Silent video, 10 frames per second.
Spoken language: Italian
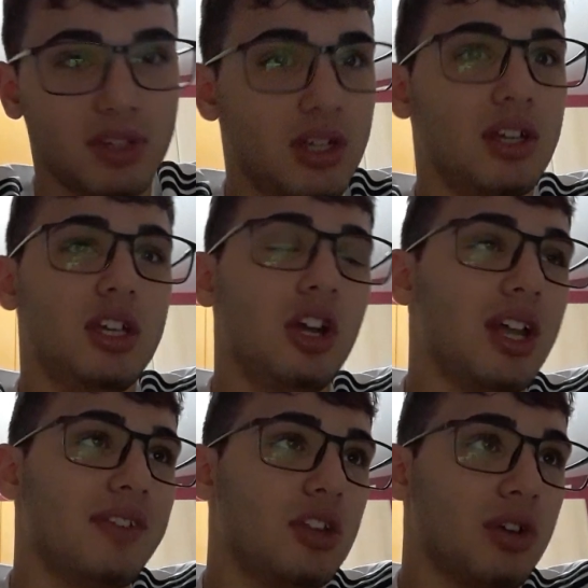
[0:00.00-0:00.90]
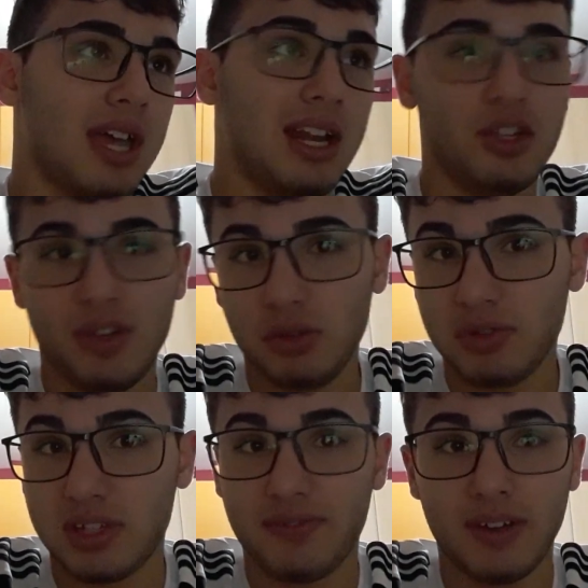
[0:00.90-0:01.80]
Io la vedo che la
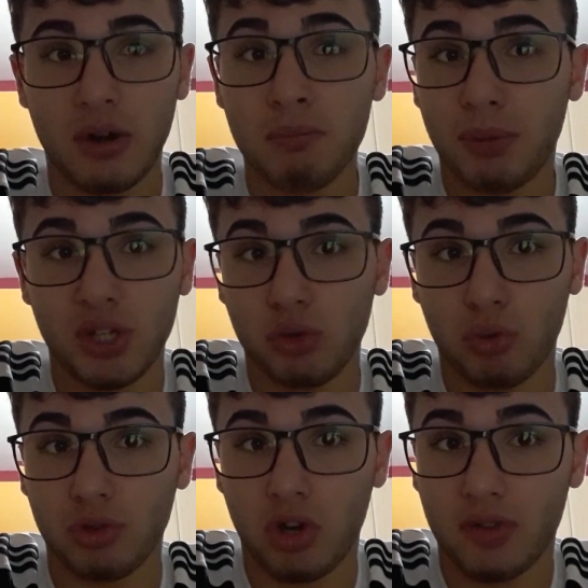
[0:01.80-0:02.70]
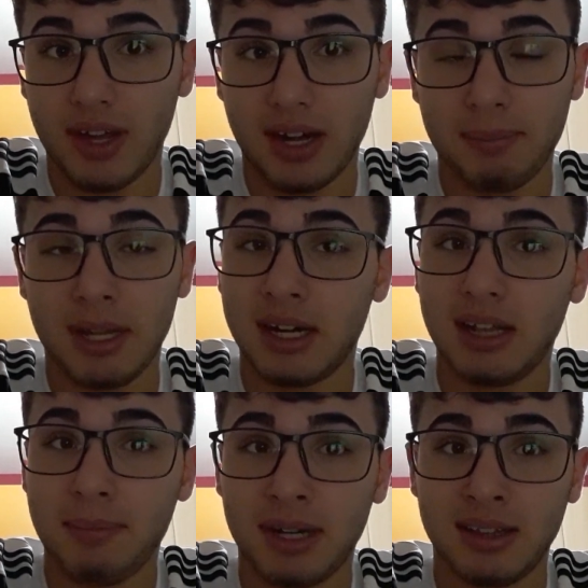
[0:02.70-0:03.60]
Juventus farà un po' di turnover per
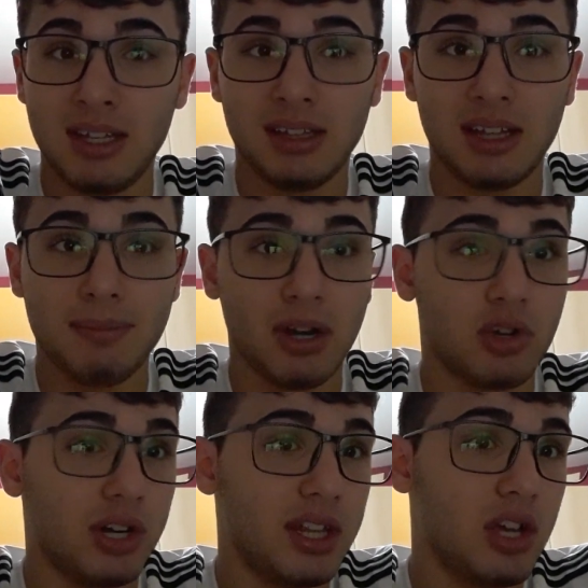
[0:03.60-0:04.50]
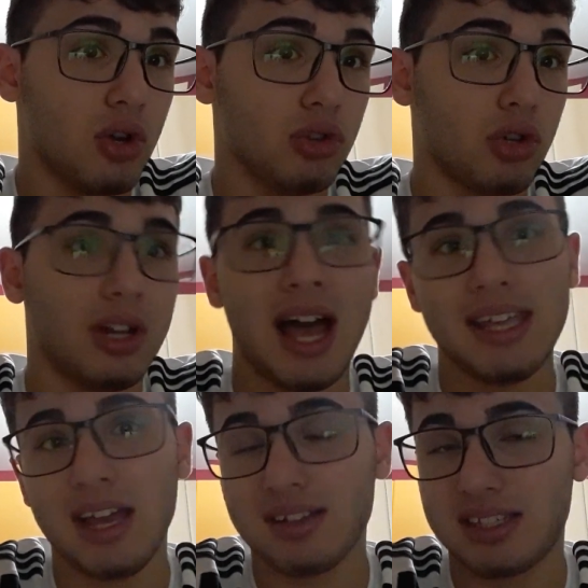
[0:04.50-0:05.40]
la partita di mercoledì contro
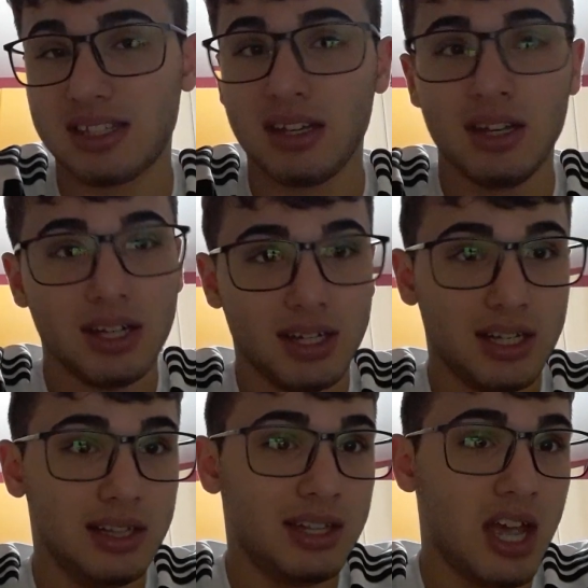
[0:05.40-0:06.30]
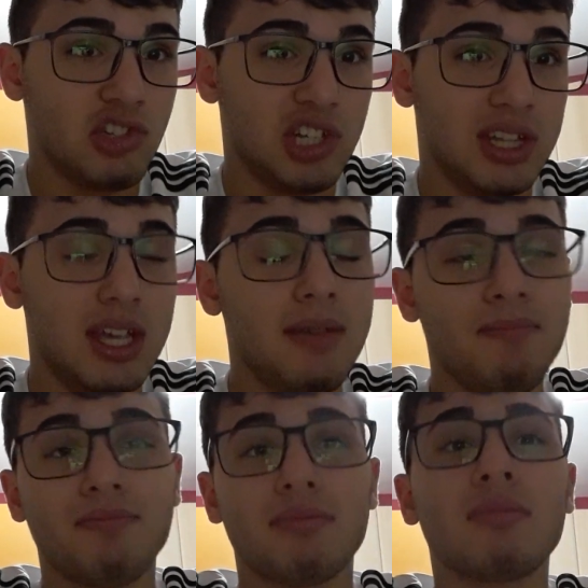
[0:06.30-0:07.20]
l'Ajax, il 10 di
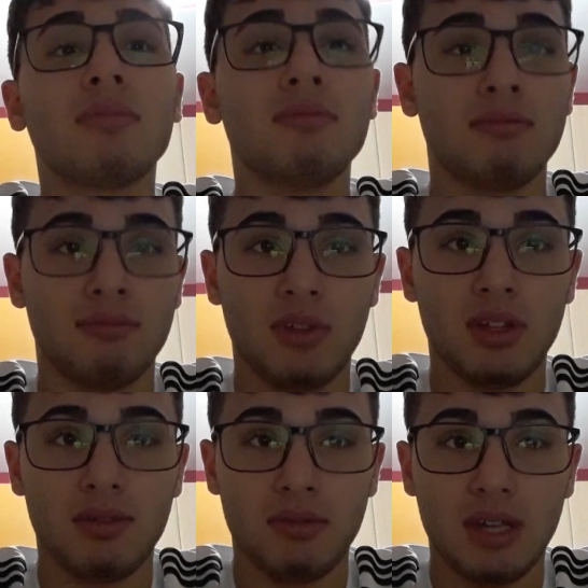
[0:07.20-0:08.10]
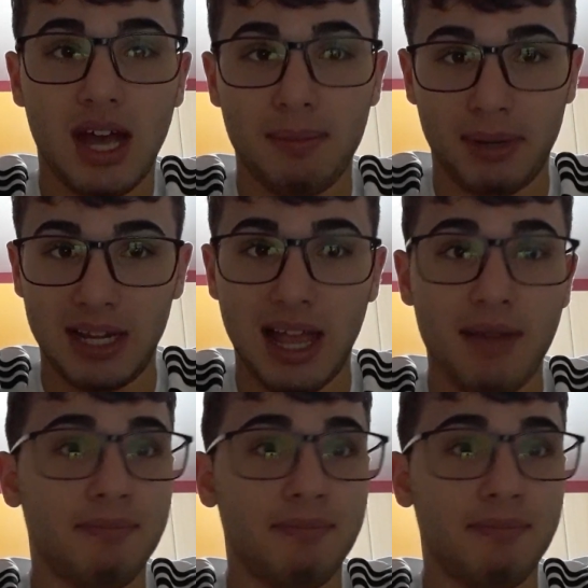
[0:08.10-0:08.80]
aprile.